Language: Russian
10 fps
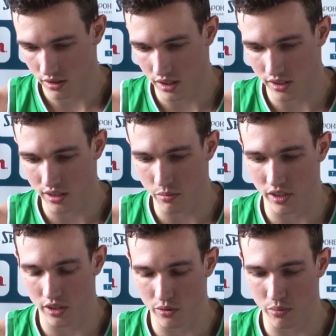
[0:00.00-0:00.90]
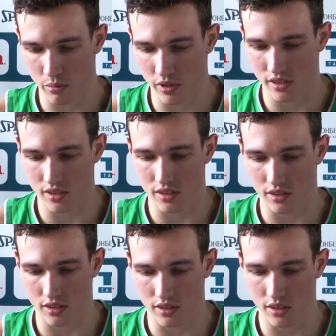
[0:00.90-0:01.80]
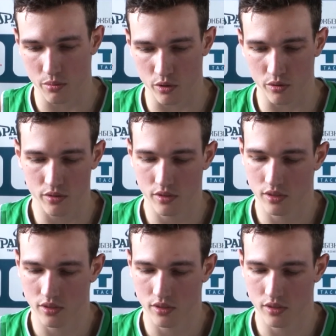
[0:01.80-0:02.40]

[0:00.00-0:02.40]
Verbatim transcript: как-то смогли хоть приблизиться к Днепру.